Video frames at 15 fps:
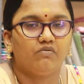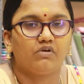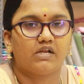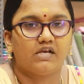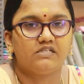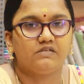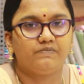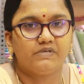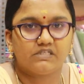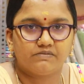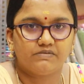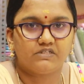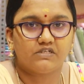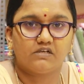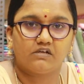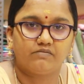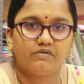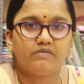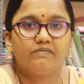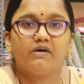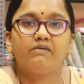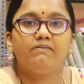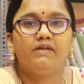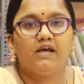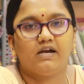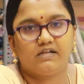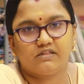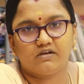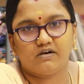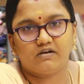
ஒரு அஞ்சு பீஸ் மிச்சம் இருக்கும்போது மறுபடியும் அடுத்து